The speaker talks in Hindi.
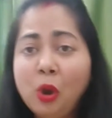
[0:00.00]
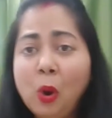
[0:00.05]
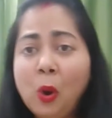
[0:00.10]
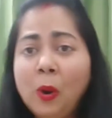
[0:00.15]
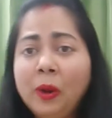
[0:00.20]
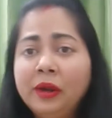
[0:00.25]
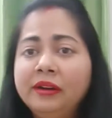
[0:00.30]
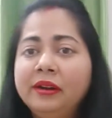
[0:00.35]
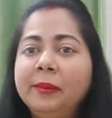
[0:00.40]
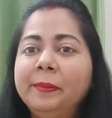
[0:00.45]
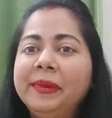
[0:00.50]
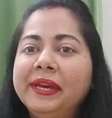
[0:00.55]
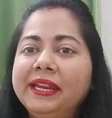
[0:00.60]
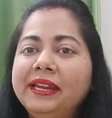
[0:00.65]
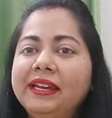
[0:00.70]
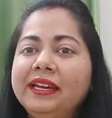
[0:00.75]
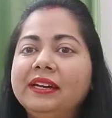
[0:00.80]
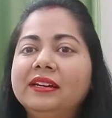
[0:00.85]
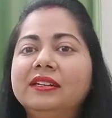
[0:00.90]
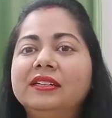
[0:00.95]
और
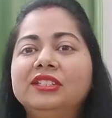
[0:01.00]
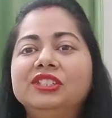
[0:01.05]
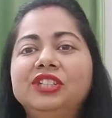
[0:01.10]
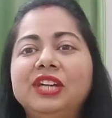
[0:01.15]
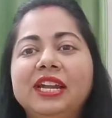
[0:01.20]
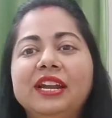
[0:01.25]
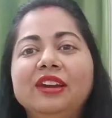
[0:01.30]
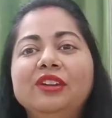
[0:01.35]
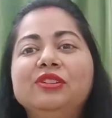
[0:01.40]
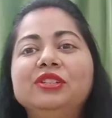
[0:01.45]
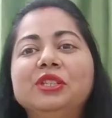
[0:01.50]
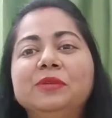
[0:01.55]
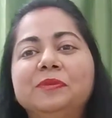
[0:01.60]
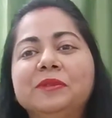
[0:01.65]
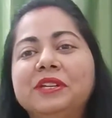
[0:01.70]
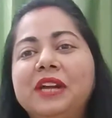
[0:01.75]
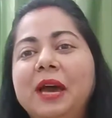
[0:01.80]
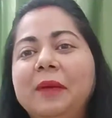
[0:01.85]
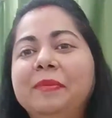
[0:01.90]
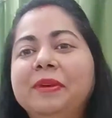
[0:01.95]
मेरे चैनल को
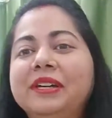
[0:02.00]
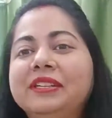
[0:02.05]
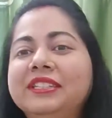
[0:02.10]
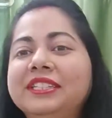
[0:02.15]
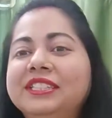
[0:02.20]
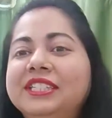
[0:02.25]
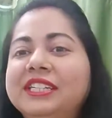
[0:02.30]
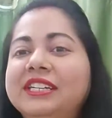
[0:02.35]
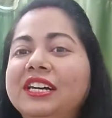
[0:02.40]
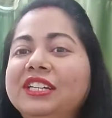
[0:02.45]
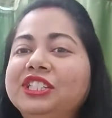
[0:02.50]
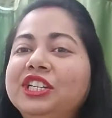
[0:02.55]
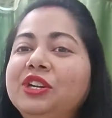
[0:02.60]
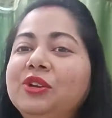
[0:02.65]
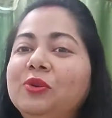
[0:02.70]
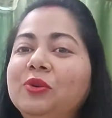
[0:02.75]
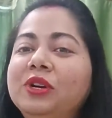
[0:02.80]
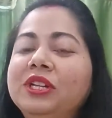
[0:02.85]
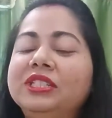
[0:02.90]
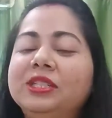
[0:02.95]
सब्सक्राइब कर दीजिएगा जिन
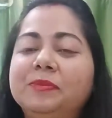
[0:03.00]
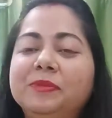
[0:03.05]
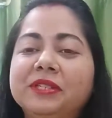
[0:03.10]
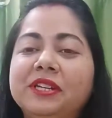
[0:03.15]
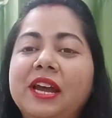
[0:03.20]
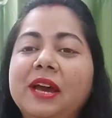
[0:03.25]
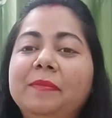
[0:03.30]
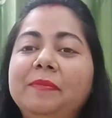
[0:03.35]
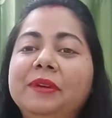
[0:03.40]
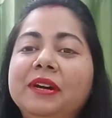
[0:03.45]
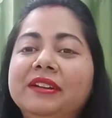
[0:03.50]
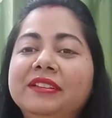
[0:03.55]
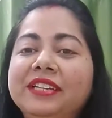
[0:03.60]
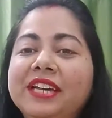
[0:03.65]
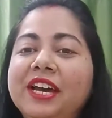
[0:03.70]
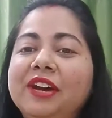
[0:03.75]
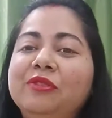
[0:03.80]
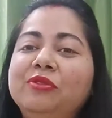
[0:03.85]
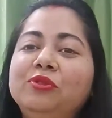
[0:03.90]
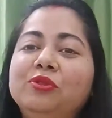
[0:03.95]
लोगों ने सब्सक्राइब कर
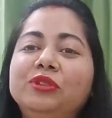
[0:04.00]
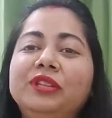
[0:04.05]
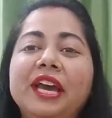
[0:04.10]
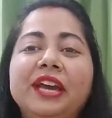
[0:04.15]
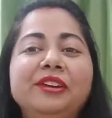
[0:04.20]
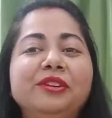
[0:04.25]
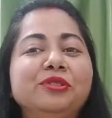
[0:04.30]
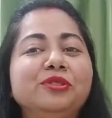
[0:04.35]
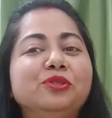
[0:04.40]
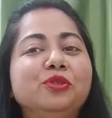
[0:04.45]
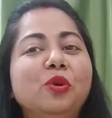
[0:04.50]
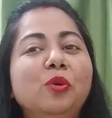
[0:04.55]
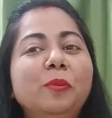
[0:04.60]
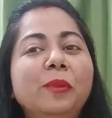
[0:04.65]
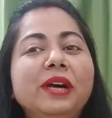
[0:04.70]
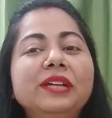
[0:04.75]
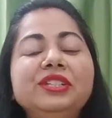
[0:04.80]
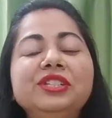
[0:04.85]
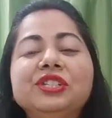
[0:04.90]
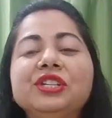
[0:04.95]
दिया है उनको थैंक यू सो
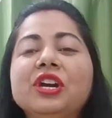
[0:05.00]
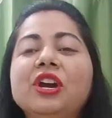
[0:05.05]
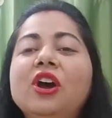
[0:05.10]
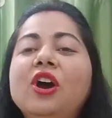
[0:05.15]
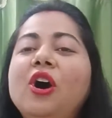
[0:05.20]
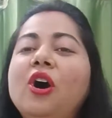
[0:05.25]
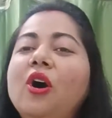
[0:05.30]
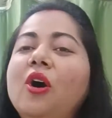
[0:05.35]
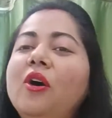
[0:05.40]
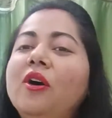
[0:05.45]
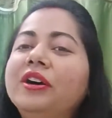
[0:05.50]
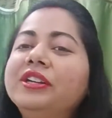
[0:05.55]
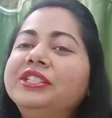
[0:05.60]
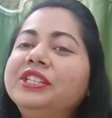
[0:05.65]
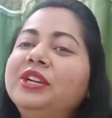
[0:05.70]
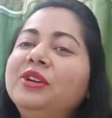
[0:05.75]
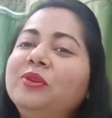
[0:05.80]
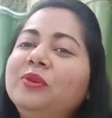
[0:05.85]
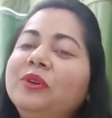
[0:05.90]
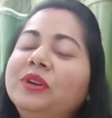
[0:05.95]
मच और
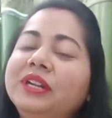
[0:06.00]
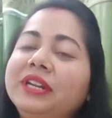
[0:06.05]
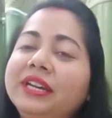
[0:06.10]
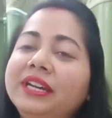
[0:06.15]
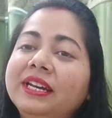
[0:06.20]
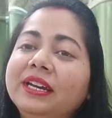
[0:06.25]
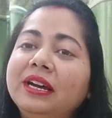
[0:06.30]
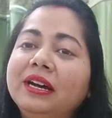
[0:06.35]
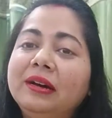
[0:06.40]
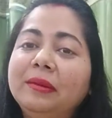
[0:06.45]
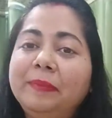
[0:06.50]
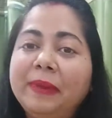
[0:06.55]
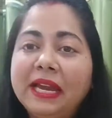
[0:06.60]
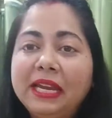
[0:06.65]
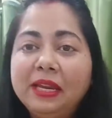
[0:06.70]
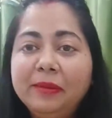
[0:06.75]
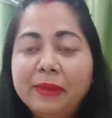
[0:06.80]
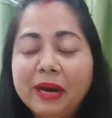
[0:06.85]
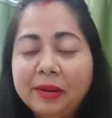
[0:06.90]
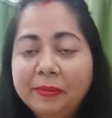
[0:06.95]
जिन लोगों ने
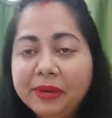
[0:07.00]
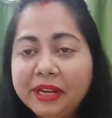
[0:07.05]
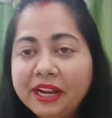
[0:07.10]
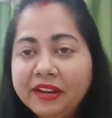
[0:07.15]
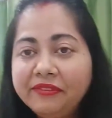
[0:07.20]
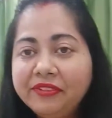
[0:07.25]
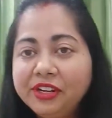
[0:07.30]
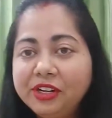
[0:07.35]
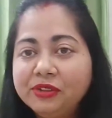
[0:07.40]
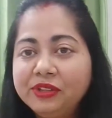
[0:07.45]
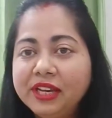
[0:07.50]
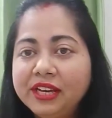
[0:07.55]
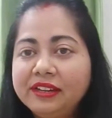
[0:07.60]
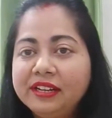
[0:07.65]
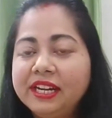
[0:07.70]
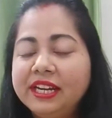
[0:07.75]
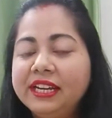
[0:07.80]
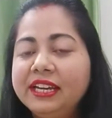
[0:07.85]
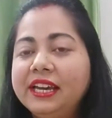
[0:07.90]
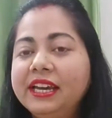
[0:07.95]
पहली बार मेरा ये वीडियो देख
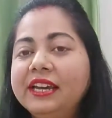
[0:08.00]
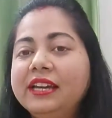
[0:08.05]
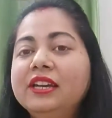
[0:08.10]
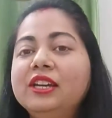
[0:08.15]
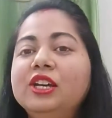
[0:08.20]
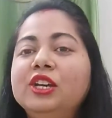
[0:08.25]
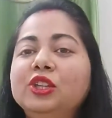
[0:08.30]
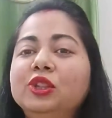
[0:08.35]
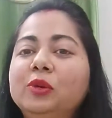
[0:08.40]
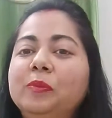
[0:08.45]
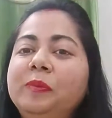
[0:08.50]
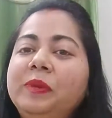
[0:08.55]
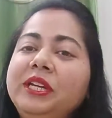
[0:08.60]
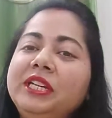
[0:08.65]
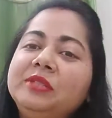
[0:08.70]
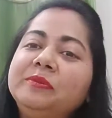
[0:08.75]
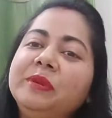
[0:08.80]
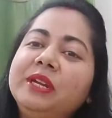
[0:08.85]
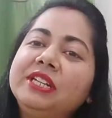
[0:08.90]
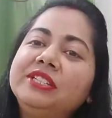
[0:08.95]
रहे हैं तो
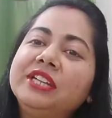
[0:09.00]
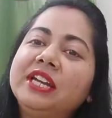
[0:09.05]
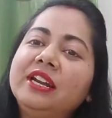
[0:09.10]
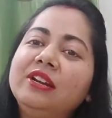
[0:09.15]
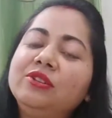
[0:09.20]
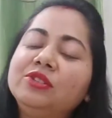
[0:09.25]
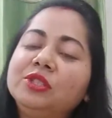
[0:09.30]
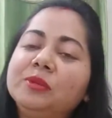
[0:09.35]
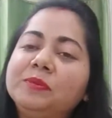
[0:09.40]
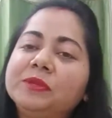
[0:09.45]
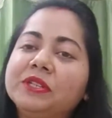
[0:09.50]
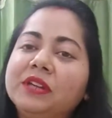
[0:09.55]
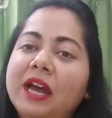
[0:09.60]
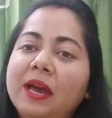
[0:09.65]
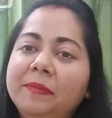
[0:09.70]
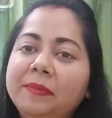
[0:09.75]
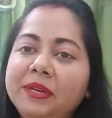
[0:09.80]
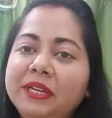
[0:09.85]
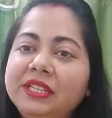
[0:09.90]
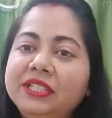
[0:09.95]
प्लीज़ मेरे चैनल को
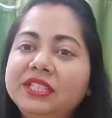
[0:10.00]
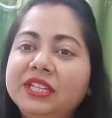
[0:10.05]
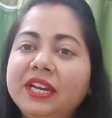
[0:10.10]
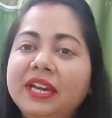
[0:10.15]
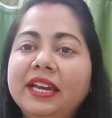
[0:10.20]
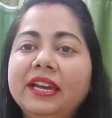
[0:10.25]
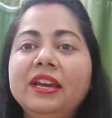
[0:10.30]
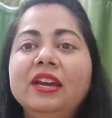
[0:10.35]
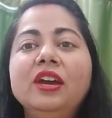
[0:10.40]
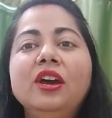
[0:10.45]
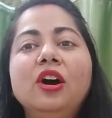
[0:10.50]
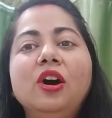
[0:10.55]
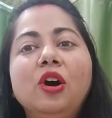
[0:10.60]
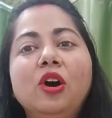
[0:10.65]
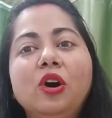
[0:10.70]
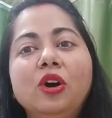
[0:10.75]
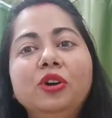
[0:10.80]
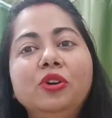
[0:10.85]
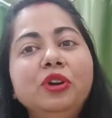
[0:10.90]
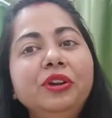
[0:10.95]
सब्सक्राइब कीजिए
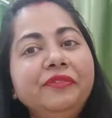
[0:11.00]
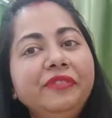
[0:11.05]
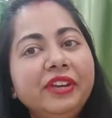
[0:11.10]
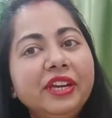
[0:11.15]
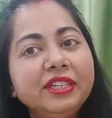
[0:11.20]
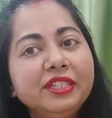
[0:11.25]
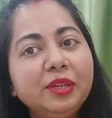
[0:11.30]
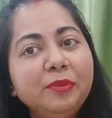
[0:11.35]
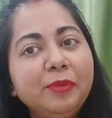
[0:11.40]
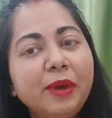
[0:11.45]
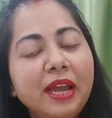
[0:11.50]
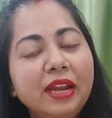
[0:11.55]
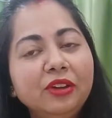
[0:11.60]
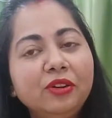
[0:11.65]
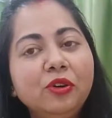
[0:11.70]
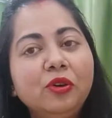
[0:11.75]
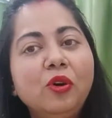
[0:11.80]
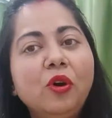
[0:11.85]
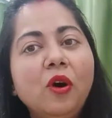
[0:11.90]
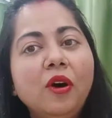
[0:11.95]
और नोटिफिकेशन बेल
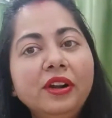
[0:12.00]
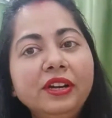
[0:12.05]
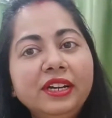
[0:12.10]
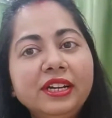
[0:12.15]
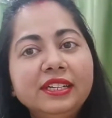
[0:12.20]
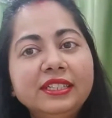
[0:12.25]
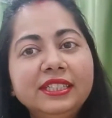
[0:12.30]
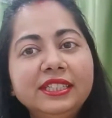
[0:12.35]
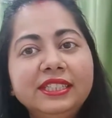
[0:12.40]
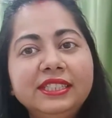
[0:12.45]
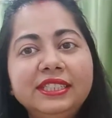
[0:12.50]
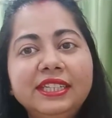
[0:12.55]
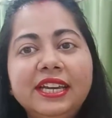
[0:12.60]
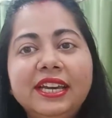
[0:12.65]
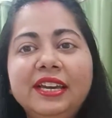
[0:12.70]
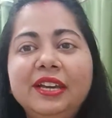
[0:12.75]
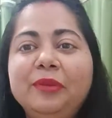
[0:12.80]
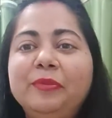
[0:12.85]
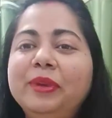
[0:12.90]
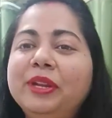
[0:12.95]
को ऑन कर दीजिए
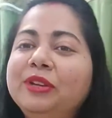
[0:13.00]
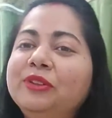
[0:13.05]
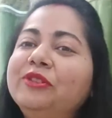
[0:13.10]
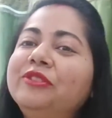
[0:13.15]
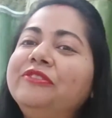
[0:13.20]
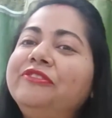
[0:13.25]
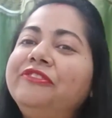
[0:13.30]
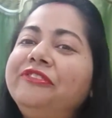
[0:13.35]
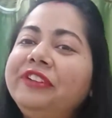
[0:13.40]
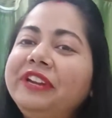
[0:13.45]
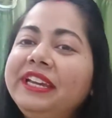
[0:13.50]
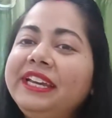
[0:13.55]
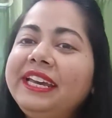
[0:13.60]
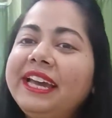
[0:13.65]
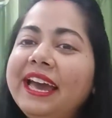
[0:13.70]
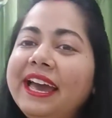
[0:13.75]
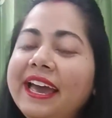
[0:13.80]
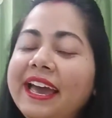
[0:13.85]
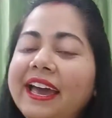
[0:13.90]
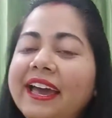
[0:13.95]
ये बिल्कुल फ्री
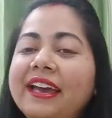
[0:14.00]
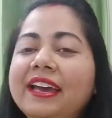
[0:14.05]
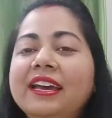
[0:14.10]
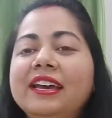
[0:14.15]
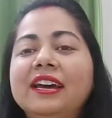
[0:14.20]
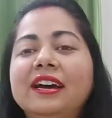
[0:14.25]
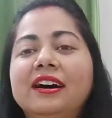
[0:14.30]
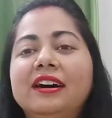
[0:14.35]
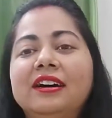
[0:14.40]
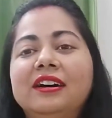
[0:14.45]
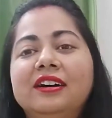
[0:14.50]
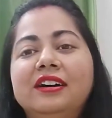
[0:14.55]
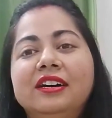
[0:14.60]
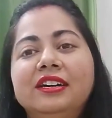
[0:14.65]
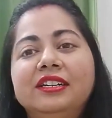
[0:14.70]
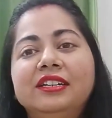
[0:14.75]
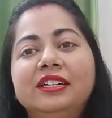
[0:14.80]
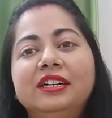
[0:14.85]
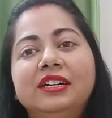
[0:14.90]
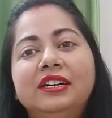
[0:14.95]
है
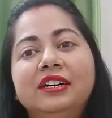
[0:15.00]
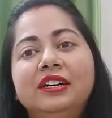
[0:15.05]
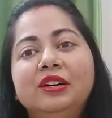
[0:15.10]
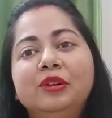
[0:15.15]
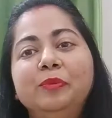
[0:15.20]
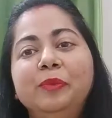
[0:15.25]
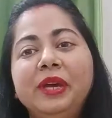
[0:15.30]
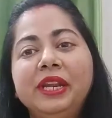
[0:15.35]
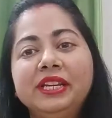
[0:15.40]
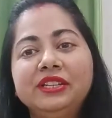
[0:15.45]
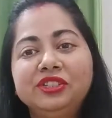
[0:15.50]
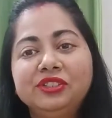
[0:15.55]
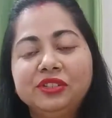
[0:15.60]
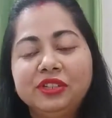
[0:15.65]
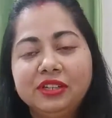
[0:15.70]
और मेरे